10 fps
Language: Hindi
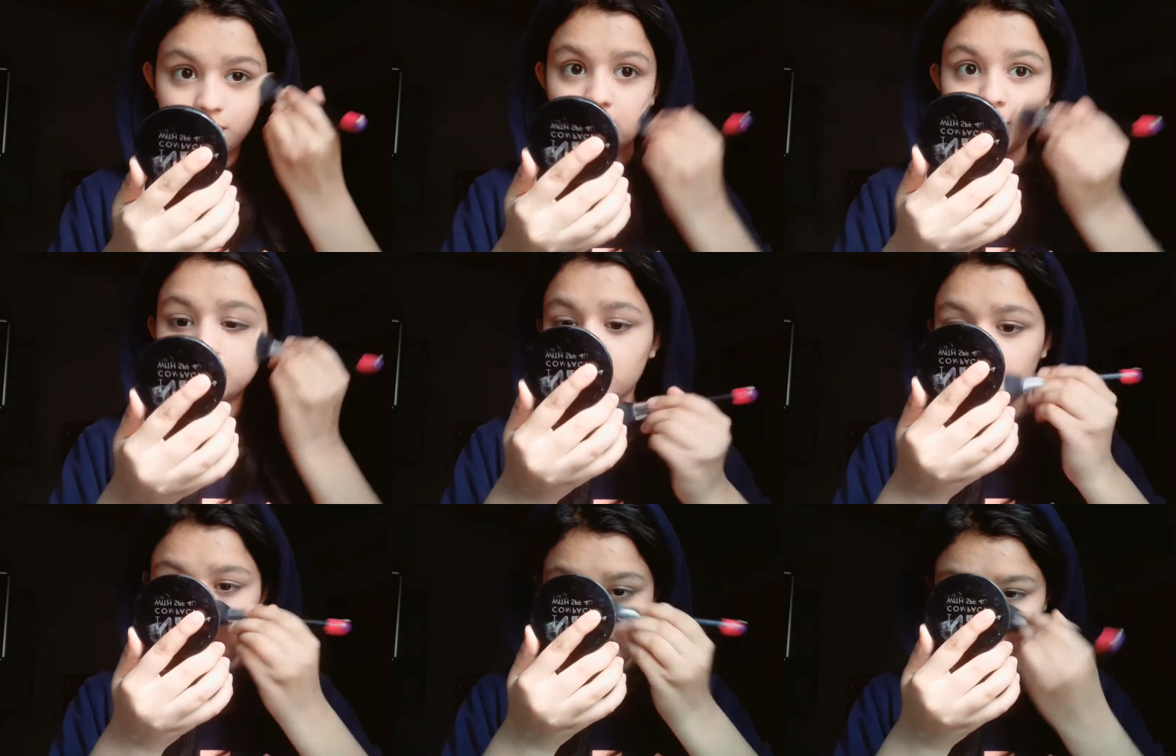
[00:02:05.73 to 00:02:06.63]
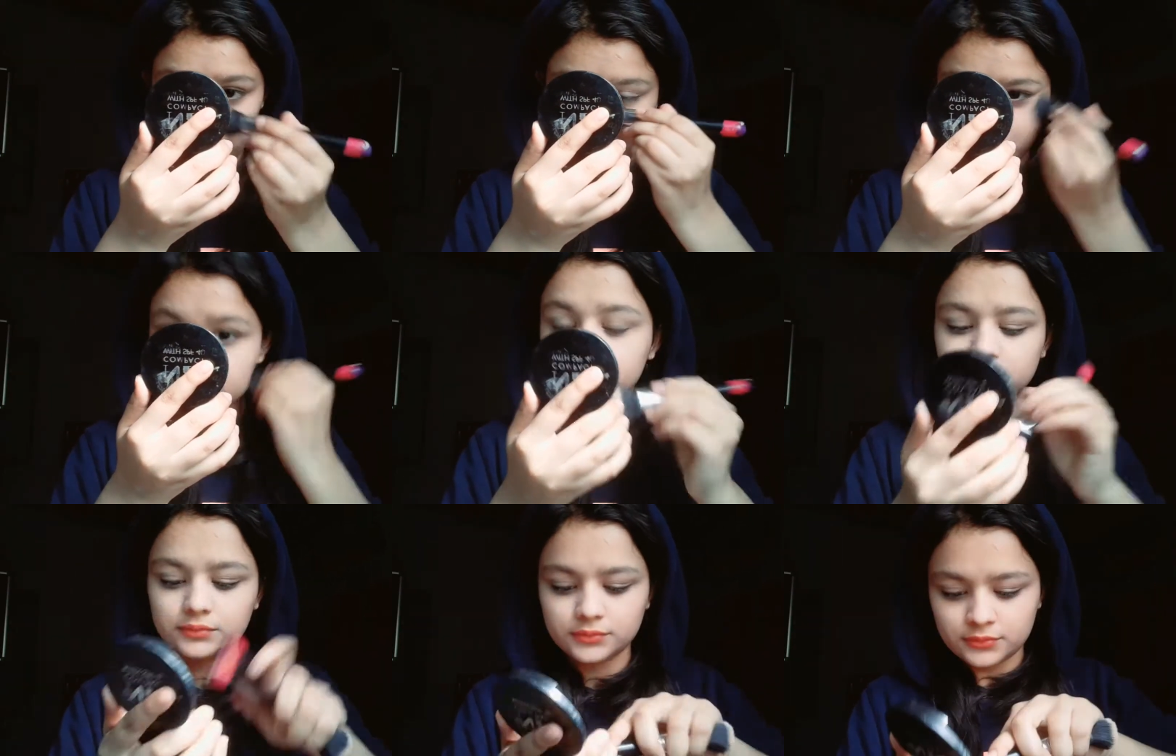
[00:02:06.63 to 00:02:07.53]
कर लूँगी इसके कारण क्या होगा
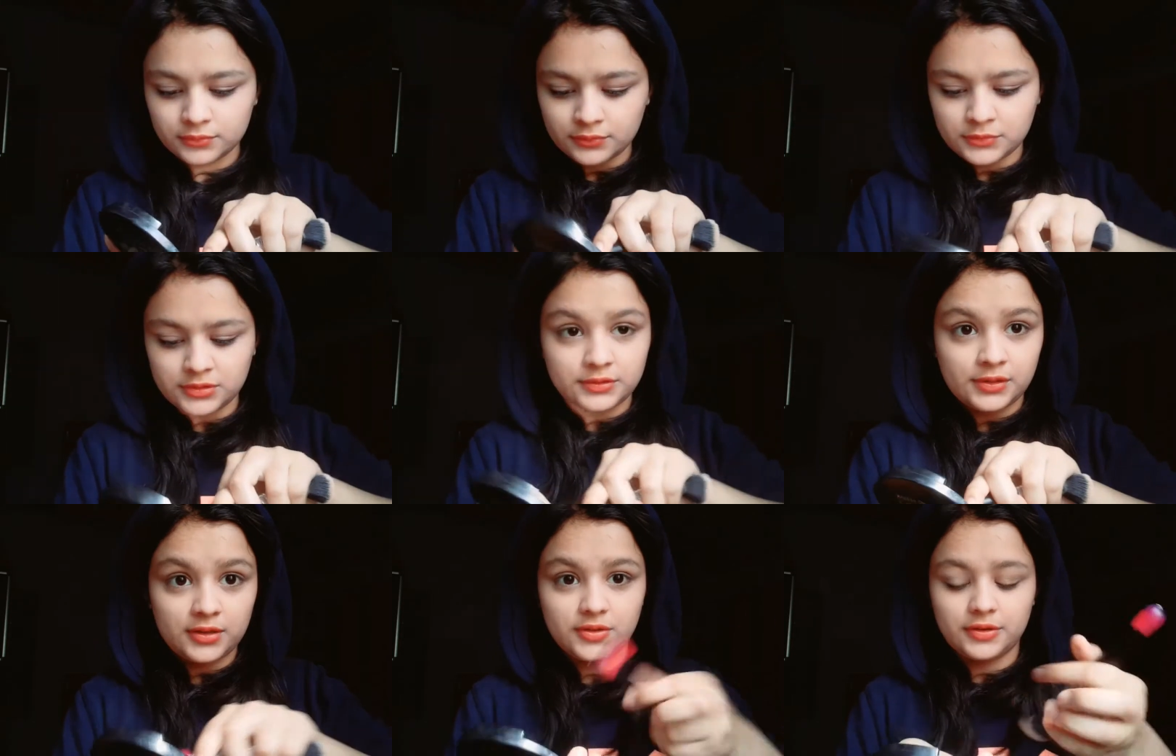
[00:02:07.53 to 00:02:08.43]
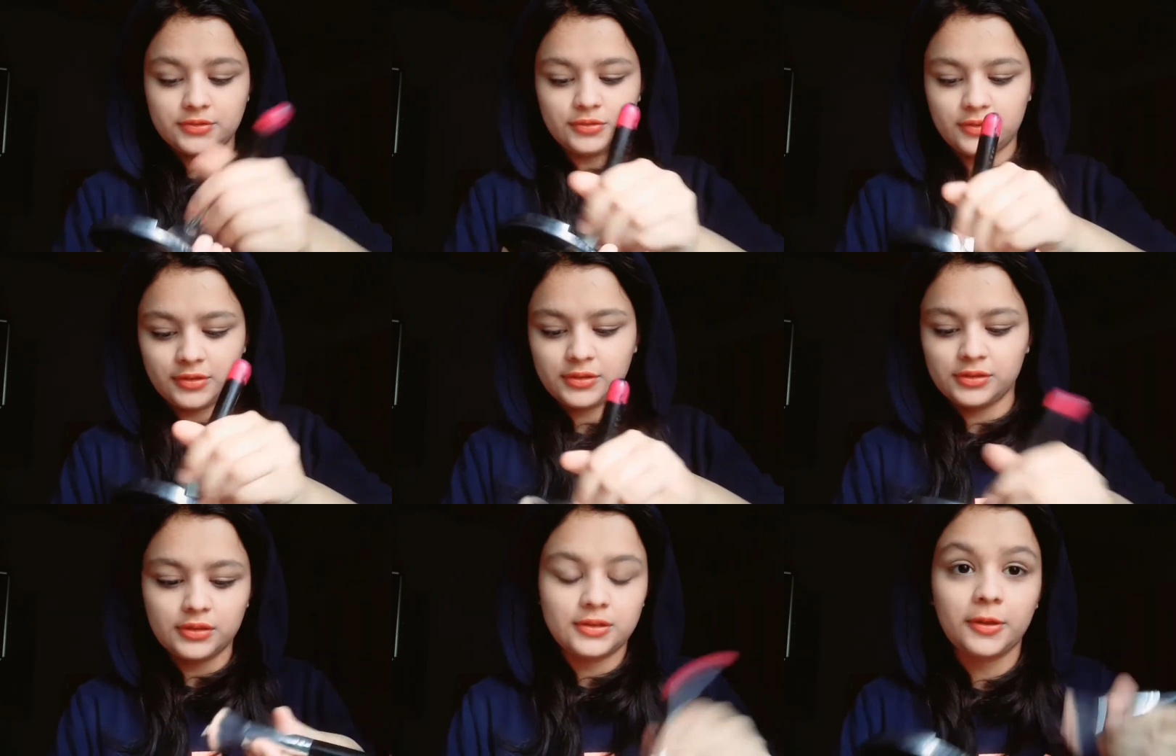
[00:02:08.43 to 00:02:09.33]
जो मेरा मेकअप का बेस है वो बहुत ज़्यादा
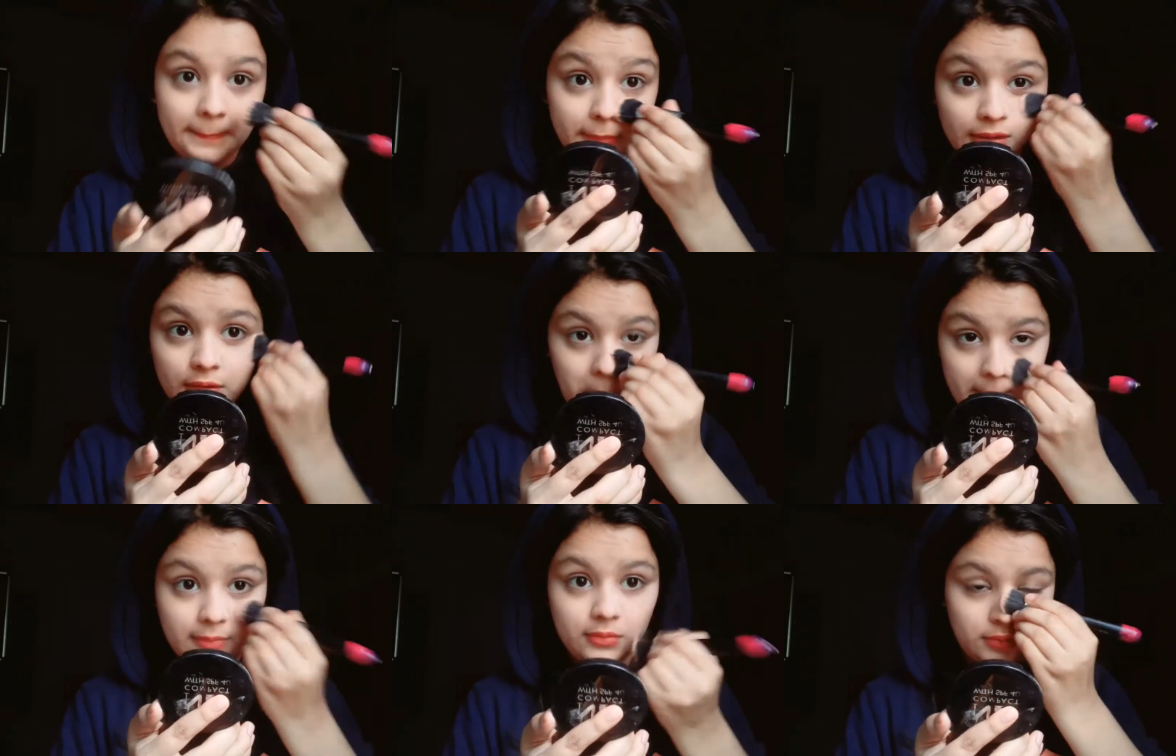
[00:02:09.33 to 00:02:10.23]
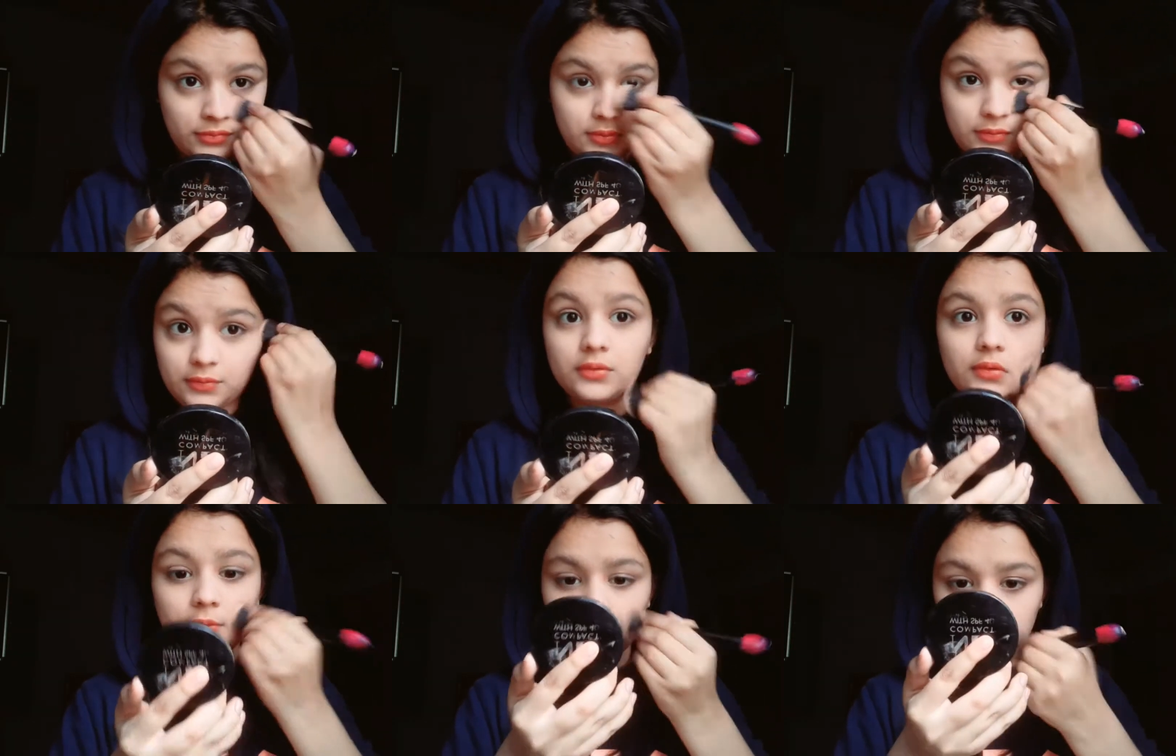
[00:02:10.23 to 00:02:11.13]
लॉन्ग लास्टिंग लगेगा
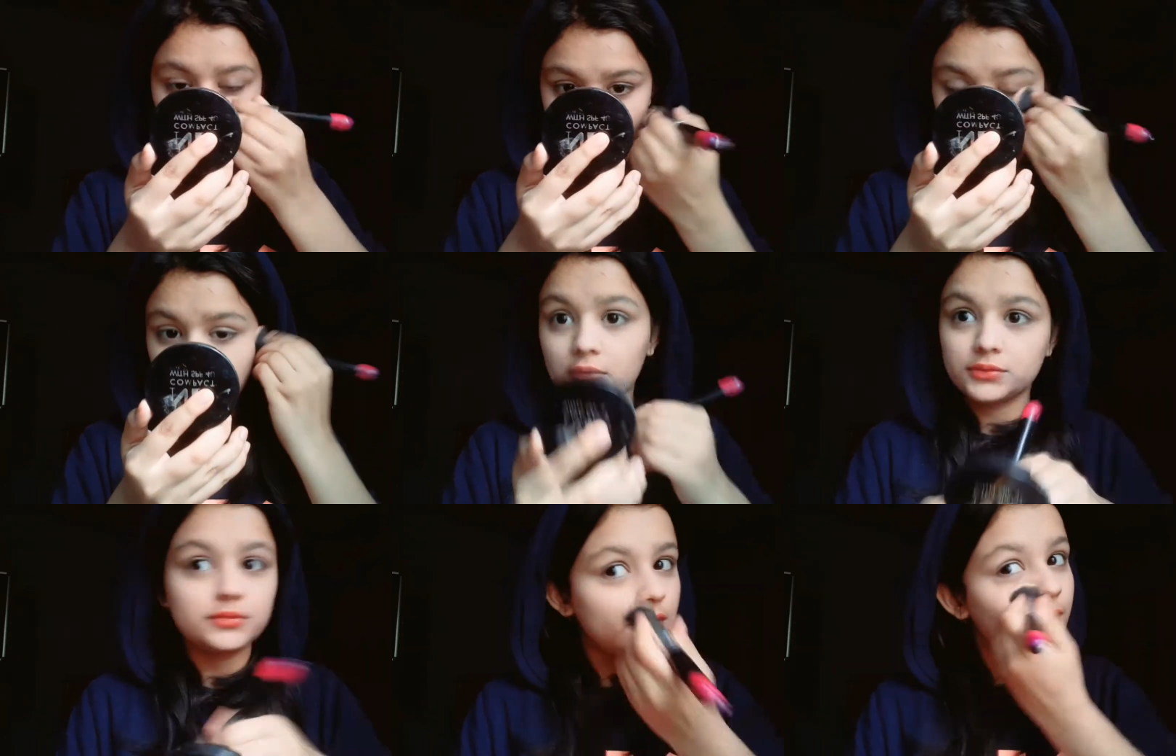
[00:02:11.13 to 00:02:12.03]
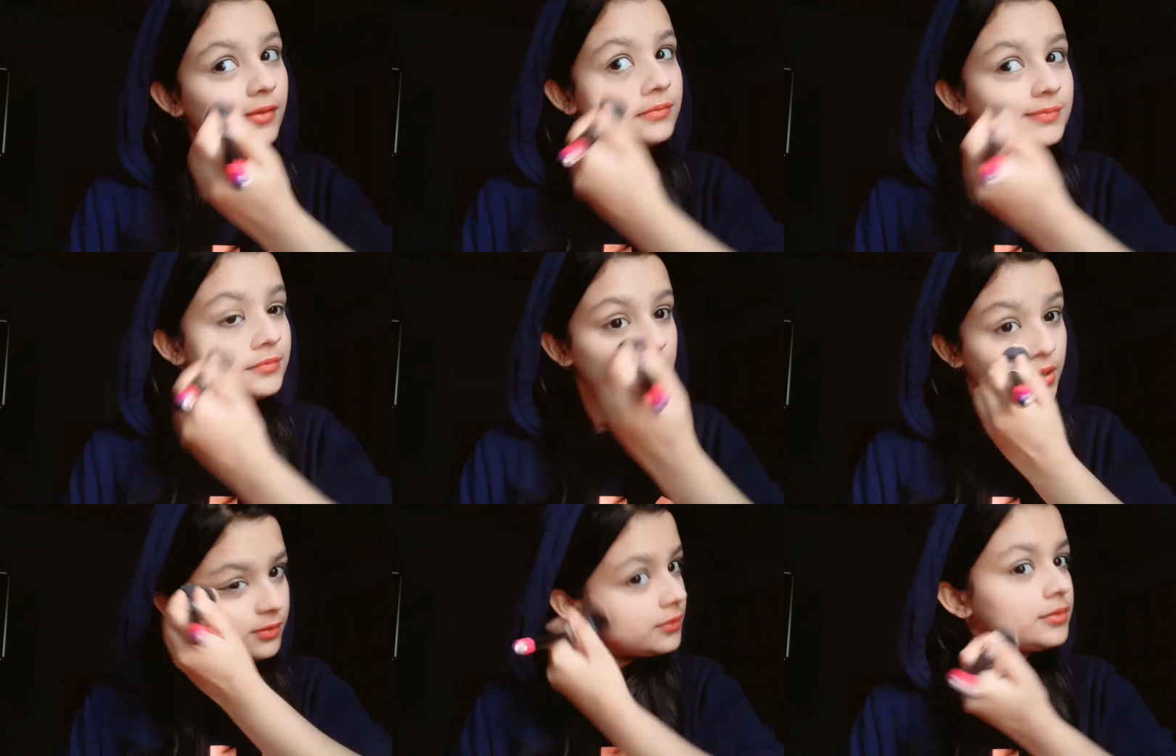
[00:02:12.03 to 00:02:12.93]
एंड बहुत ही ज़्यादा अच्छा
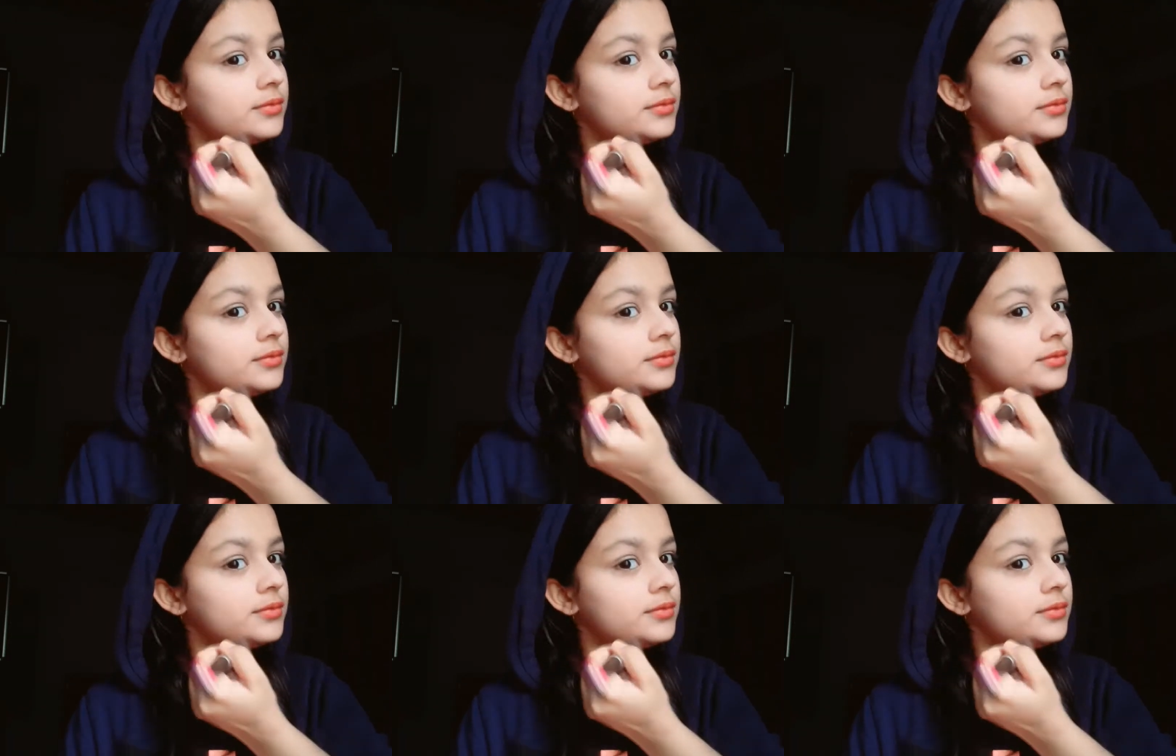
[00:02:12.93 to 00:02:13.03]
लगेगा